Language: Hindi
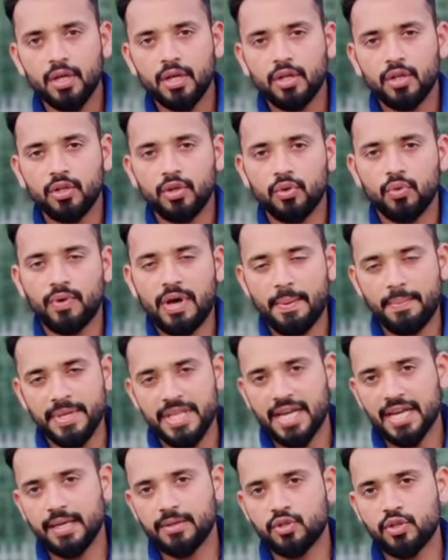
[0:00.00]
तो वहाँ पे
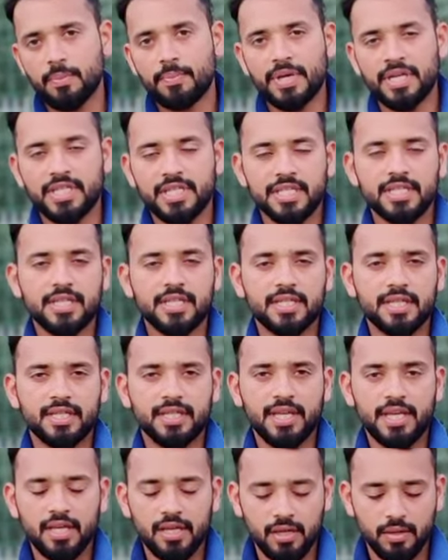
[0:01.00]
जाके इसको आप परचेज़ कर
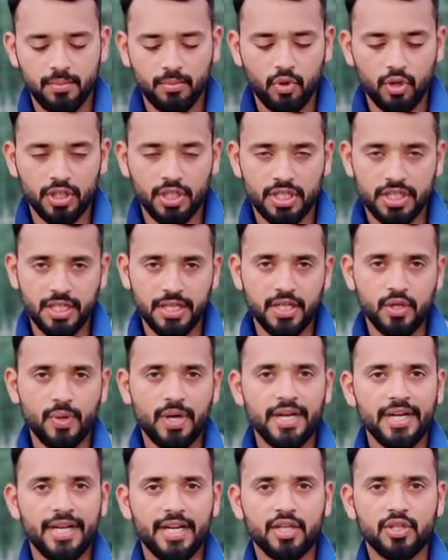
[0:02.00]
सकते हैं बहुत अच्छे
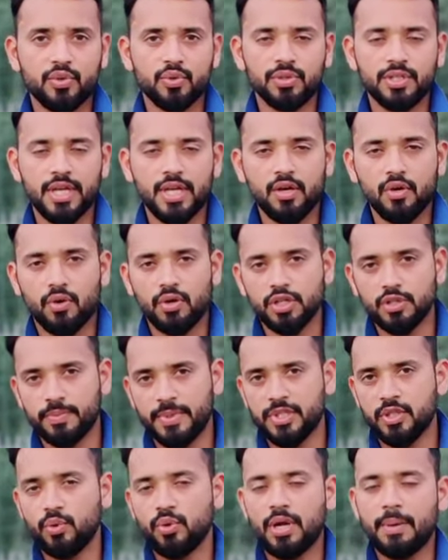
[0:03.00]
क्वालिटी का शूज़ है और इस
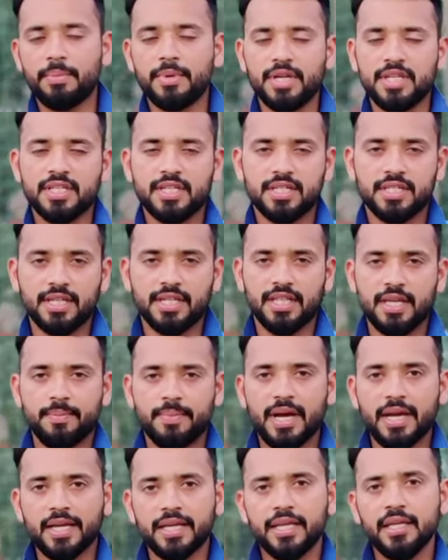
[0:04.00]
पर ज़रूर आप ट्रस्ट कर सकते हैं
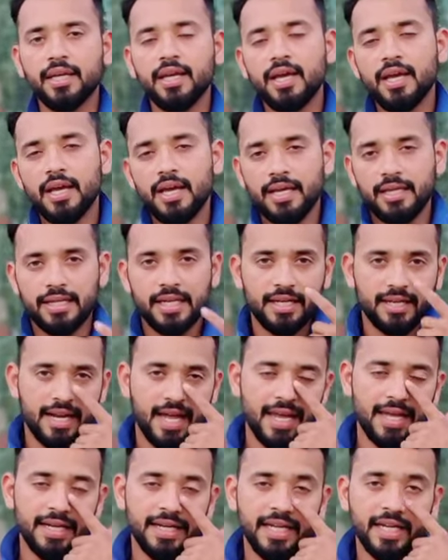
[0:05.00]
बाकी ये
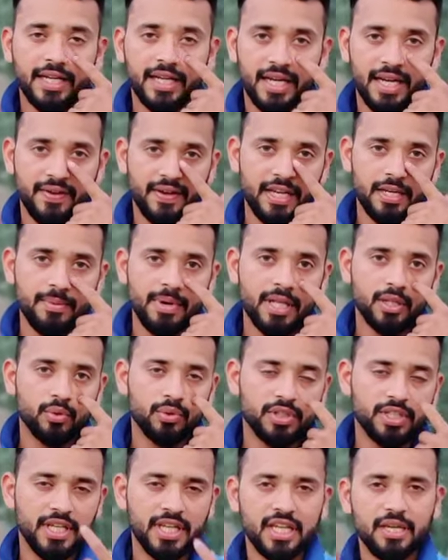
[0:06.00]
ट्राई एंड हिट करने वाली बात
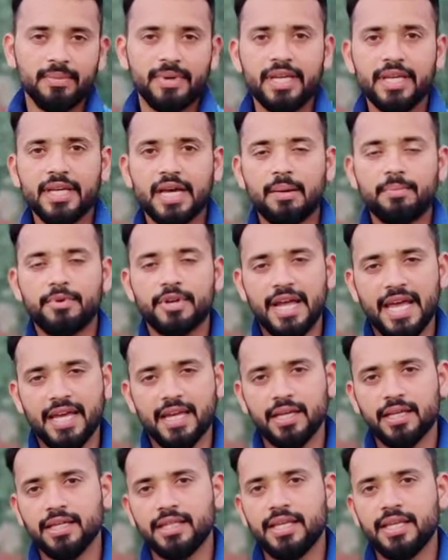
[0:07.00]
होती है कि भाई आप ट्राई
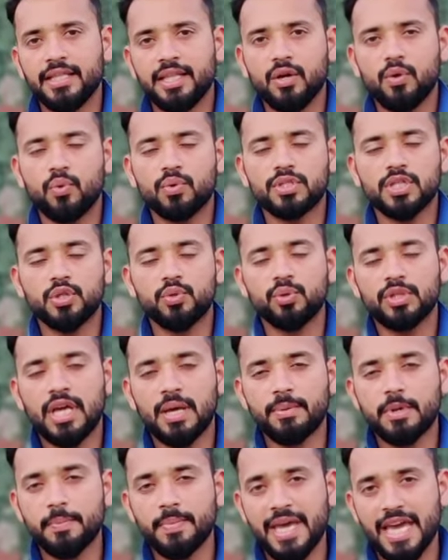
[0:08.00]
करके देखते हैं कौन सा जूता
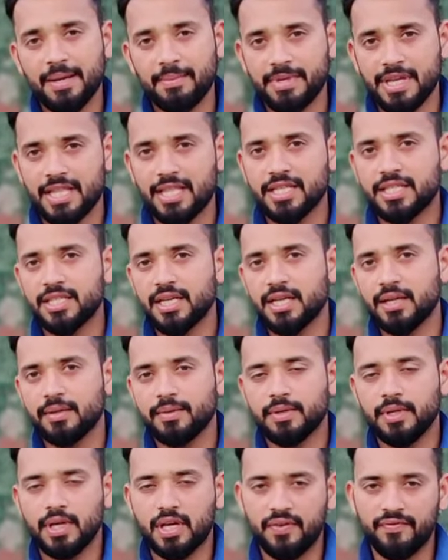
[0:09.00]
आपके पैर में ज़्यादा अच्छा
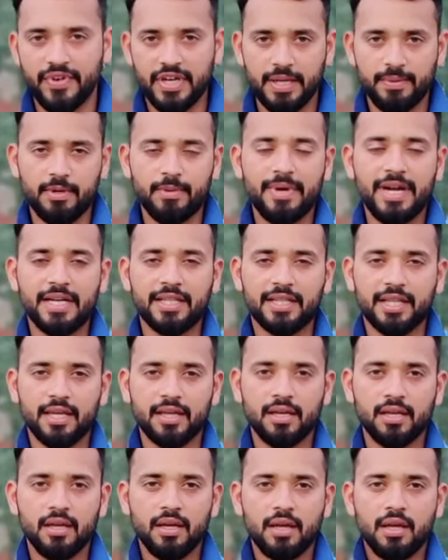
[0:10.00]
लग कम्फर्टेबल बैठता
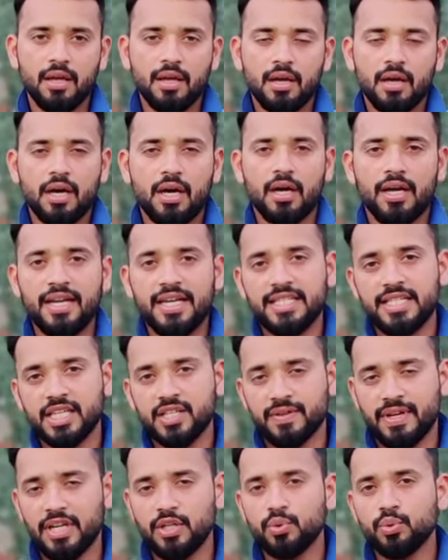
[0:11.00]
है ए
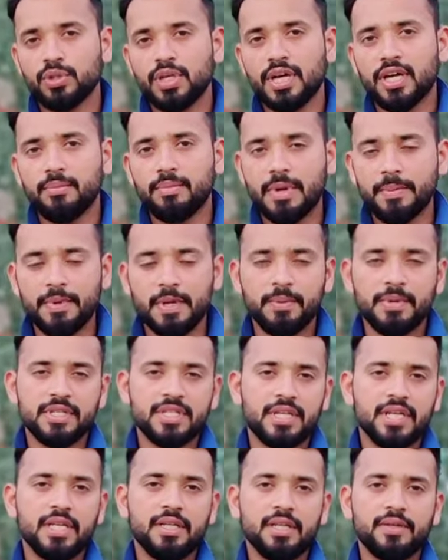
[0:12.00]
सिक्स वाला जूता अगर मैं अपने
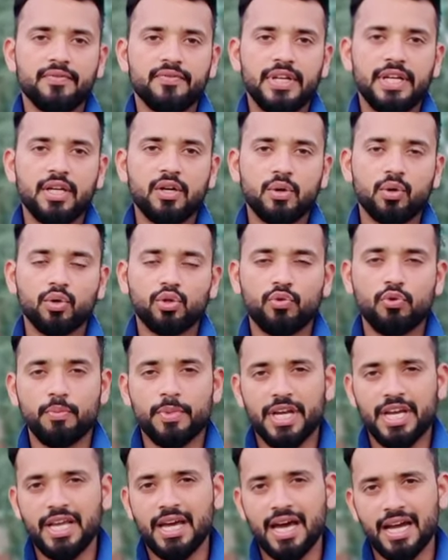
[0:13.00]
पर्सनली फील करूँ तो वो
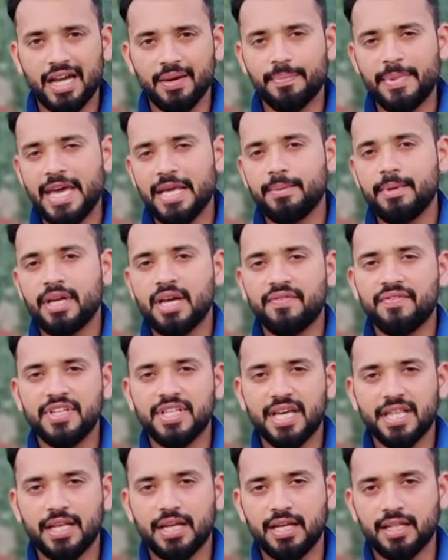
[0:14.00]
मेरे आगे पैर में काफ़ी
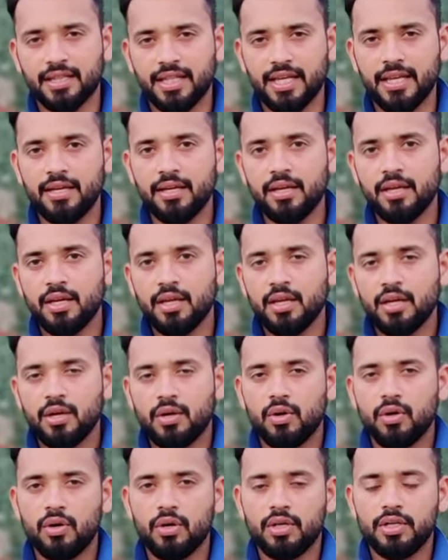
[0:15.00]
ज़्यादा लगता है
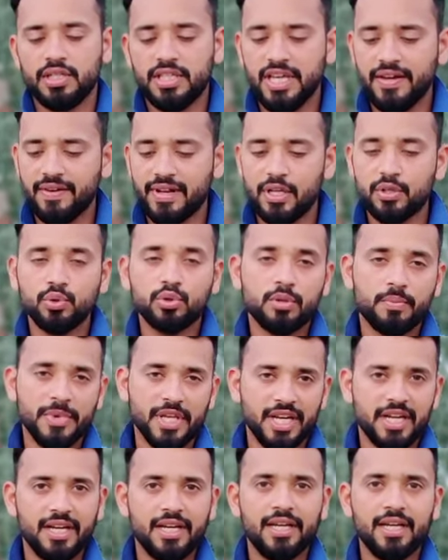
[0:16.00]
और ये वाला जूता
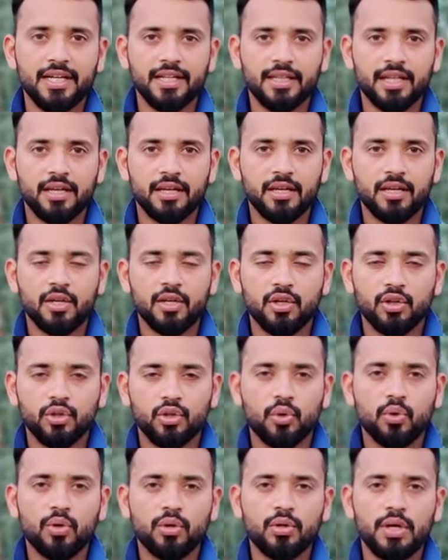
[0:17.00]
मेरे नहीं लगता
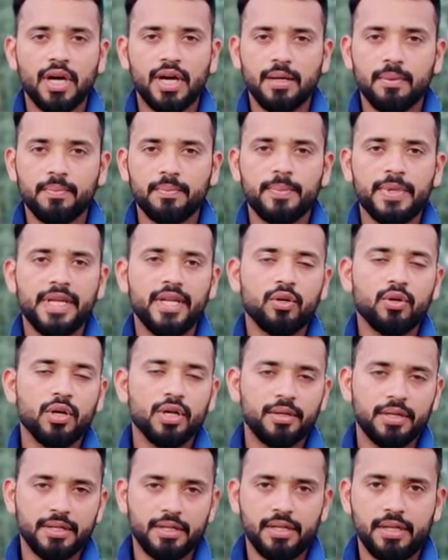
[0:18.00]
तो हर प्लेयर को
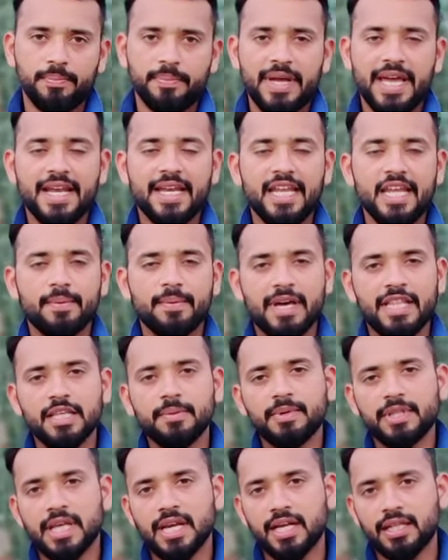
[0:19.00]
पहनने के बाद ही
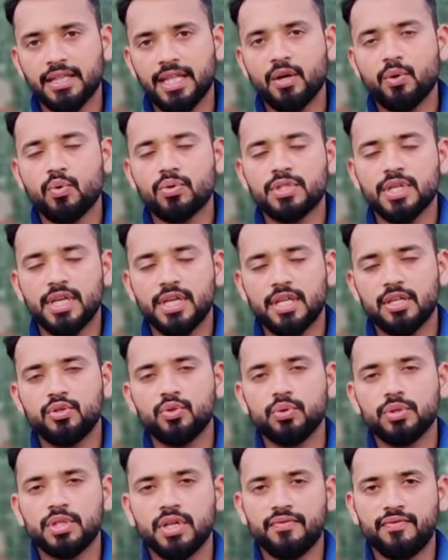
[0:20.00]
पता लगता है कौन सा ज़्यादा
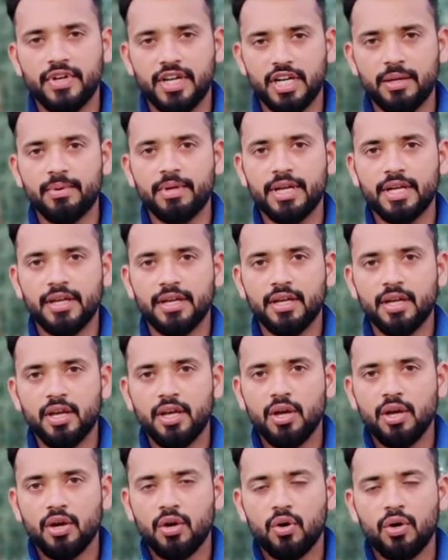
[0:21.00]
शूज़ कम्फर्टेबल है
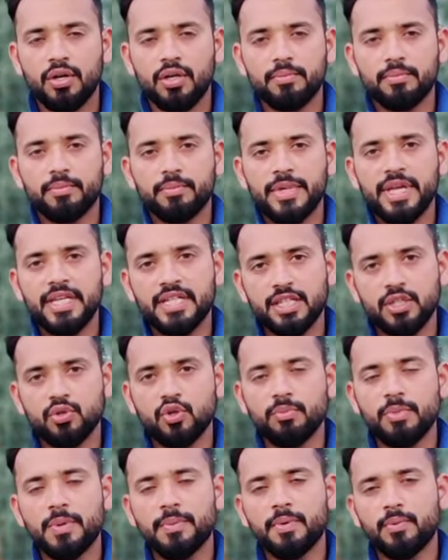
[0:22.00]
और एक चीज़
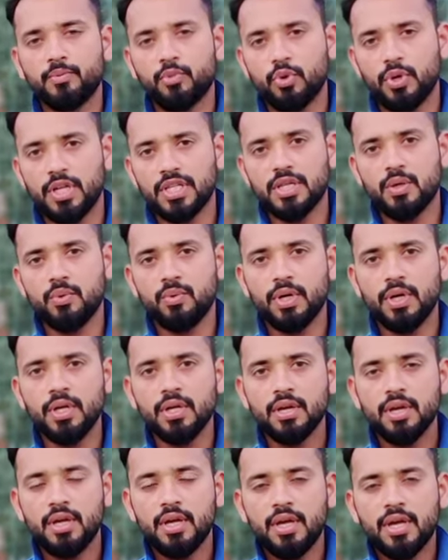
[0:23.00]
और मैं बोलना चाहूँगा
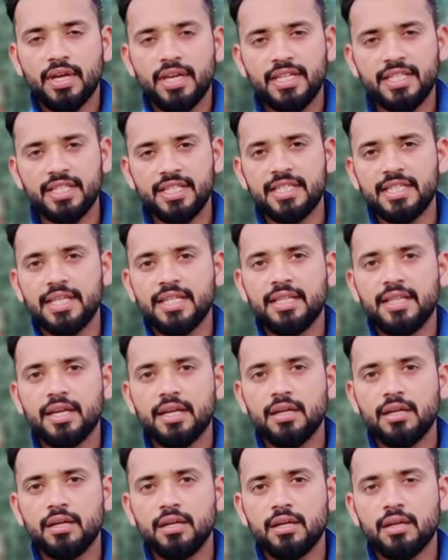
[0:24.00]
इस चीज़ के
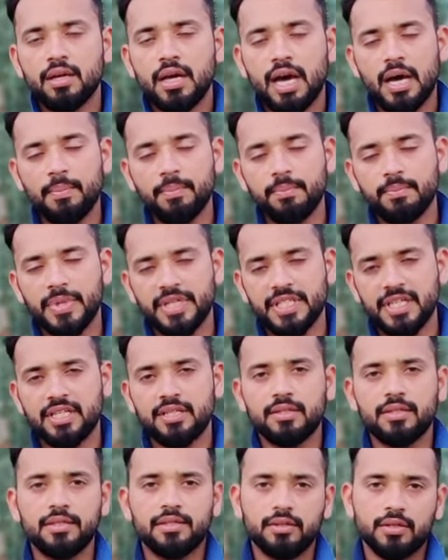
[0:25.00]
अंदर आप बजट
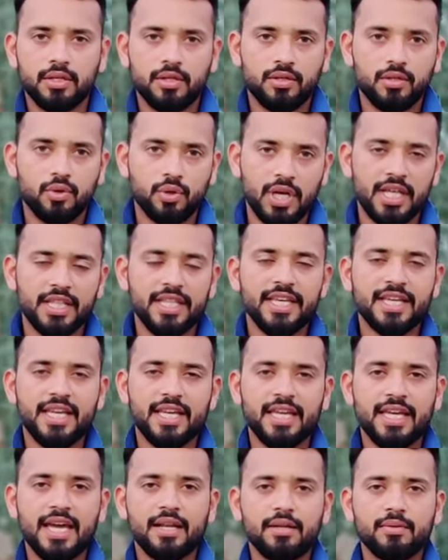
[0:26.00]
को ना देखें
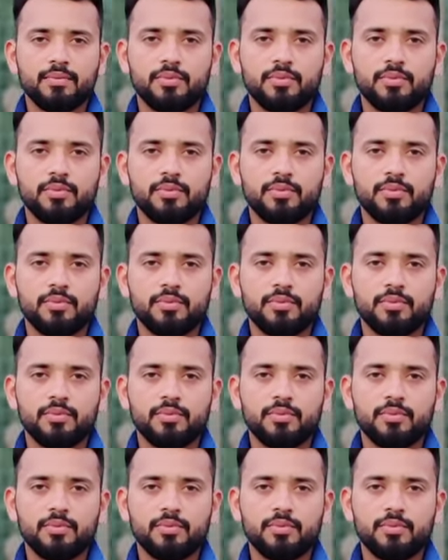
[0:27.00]
कि यार